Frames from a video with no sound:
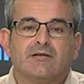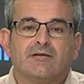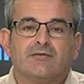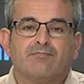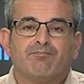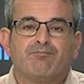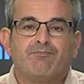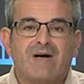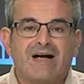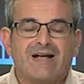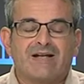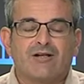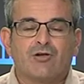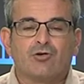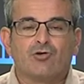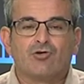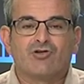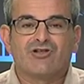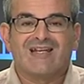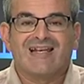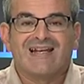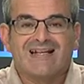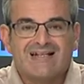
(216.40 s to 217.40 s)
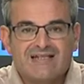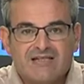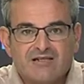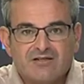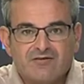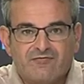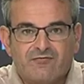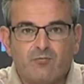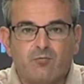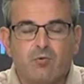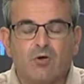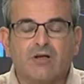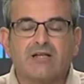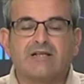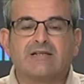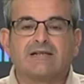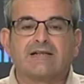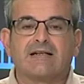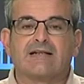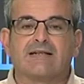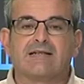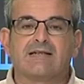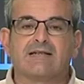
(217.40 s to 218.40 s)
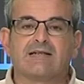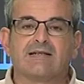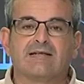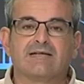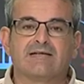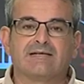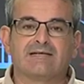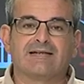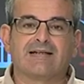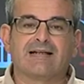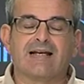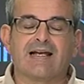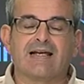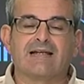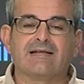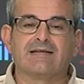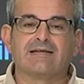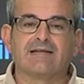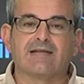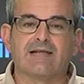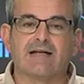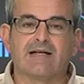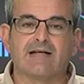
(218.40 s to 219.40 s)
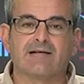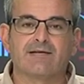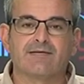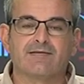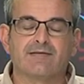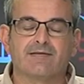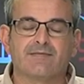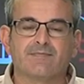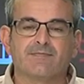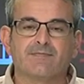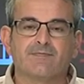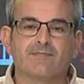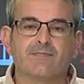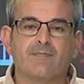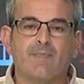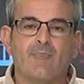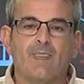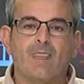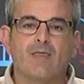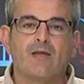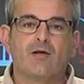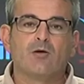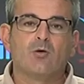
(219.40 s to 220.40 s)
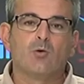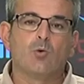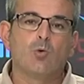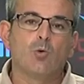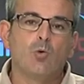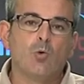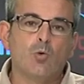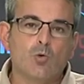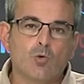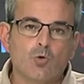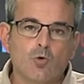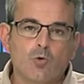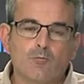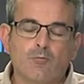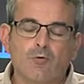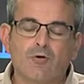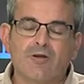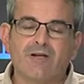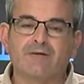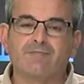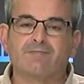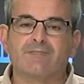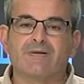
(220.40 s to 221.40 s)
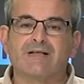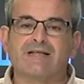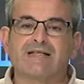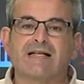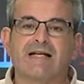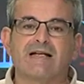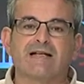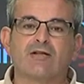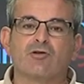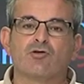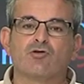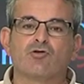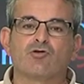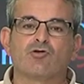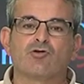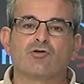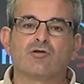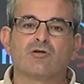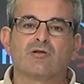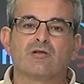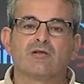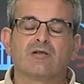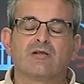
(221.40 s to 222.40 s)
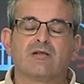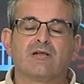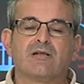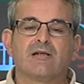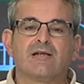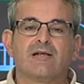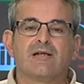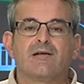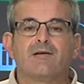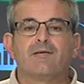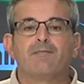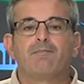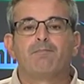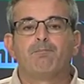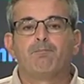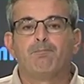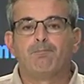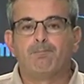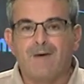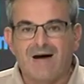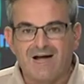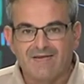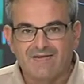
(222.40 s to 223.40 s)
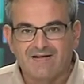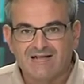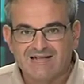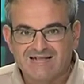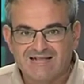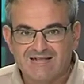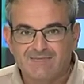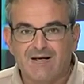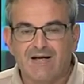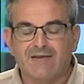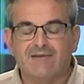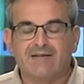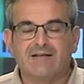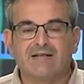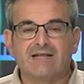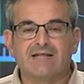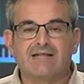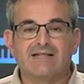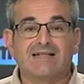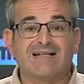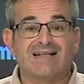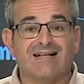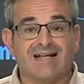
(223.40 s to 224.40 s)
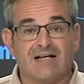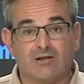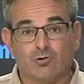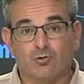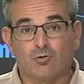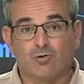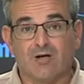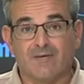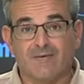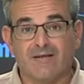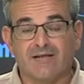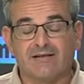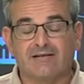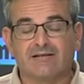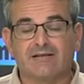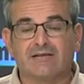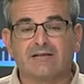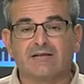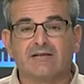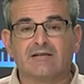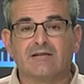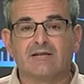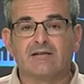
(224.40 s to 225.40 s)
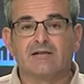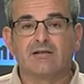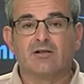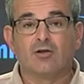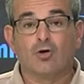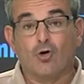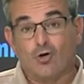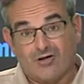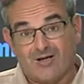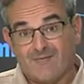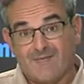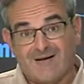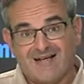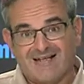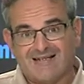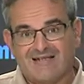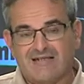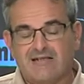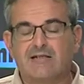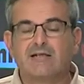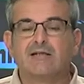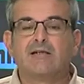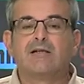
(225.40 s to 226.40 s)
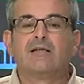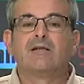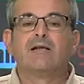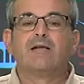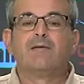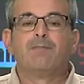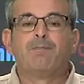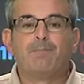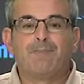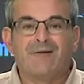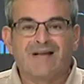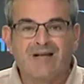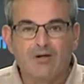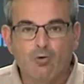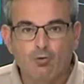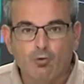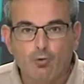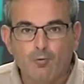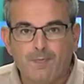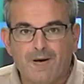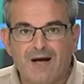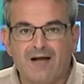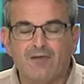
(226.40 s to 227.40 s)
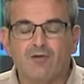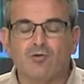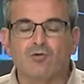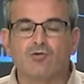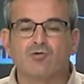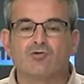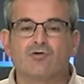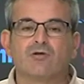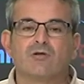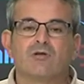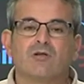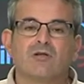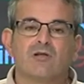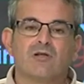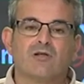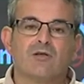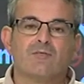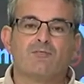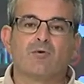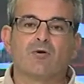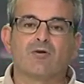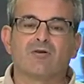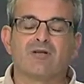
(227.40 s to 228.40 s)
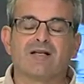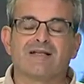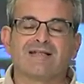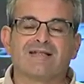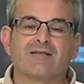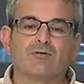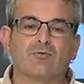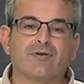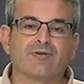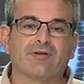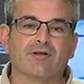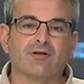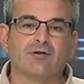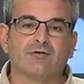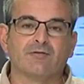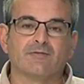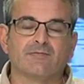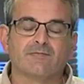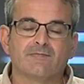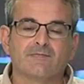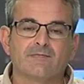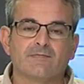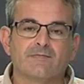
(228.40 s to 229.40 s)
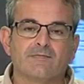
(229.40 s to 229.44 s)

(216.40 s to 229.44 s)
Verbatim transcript: varios exfutbolistas de la entidad, un grupo de empresarios, padres y madres, naturalmente, los que más, preocupados por la situación,